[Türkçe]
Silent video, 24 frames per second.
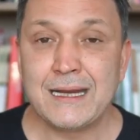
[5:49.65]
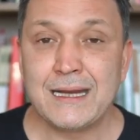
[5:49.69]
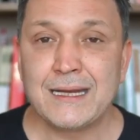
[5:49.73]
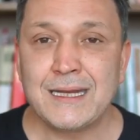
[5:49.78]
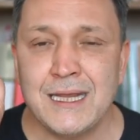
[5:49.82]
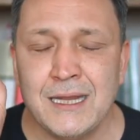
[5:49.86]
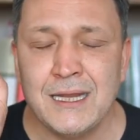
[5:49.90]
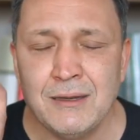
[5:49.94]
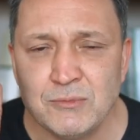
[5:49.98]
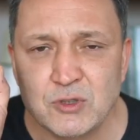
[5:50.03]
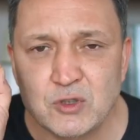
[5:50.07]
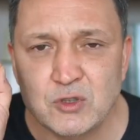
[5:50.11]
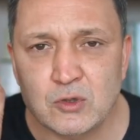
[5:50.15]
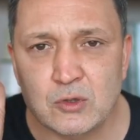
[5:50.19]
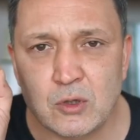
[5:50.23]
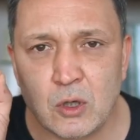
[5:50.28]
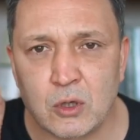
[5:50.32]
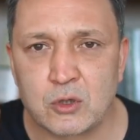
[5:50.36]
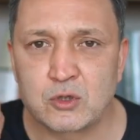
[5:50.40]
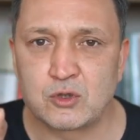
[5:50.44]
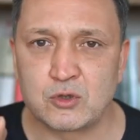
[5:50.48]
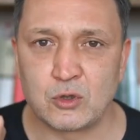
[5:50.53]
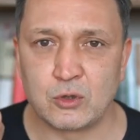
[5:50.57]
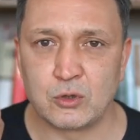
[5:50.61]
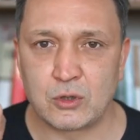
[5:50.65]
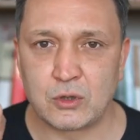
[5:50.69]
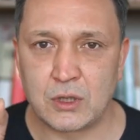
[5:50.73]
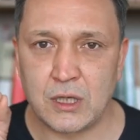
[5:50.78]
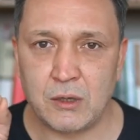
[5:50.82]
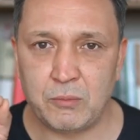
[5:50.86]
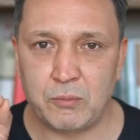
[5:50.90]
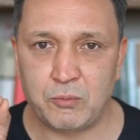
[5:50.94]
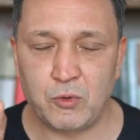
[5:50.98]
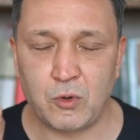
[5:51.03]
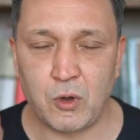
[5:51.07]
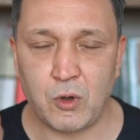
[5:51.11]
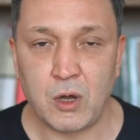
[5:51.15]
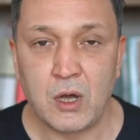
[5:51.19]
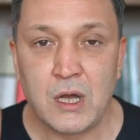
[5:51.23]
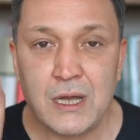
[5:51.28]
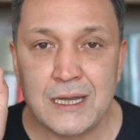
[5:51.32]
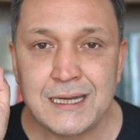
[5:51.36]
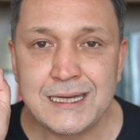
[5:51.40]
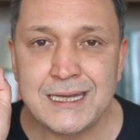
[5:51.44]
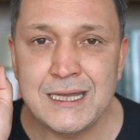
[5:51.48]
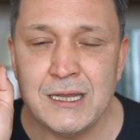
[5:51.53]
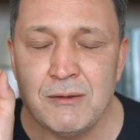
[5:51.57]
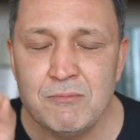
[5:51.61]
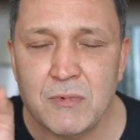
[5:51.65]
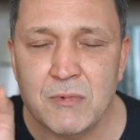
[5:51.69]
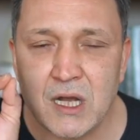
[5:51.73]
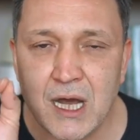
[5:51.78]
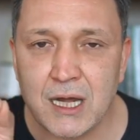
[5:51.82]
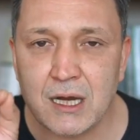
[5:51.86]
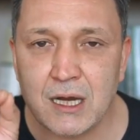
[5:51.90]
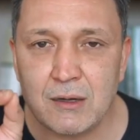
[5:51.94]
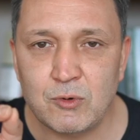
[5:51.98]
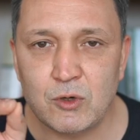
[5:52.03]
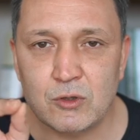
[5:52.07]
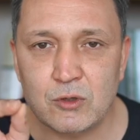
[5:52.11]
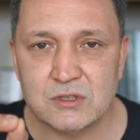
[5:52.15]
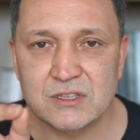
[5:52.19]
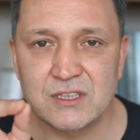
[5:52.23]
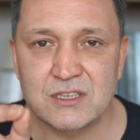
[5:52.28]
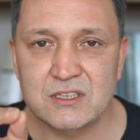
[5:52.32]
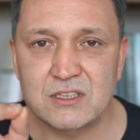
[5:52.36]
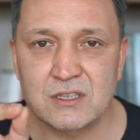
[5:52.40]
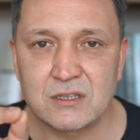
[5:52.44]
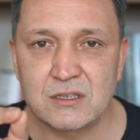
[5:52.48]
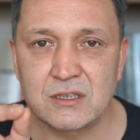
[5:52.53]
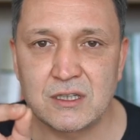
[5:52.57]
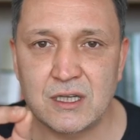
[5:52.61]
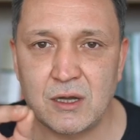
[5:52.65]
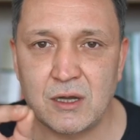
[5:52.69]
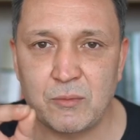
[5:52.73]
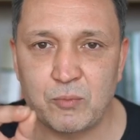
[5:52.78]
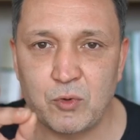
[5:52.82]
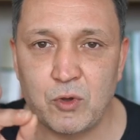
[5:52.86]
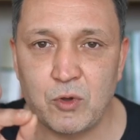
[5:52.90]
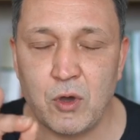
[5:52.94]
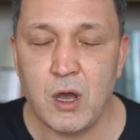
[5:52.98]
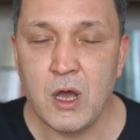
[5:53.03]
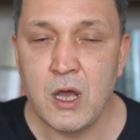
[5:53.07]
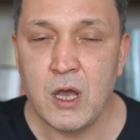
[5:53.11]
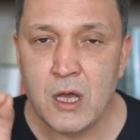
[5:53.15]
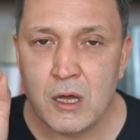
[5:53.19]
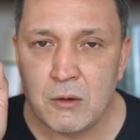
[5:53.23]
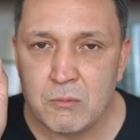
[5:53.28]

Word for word: Kim stokçuluk yapıyor? Kim kara borsacılık yapıyor?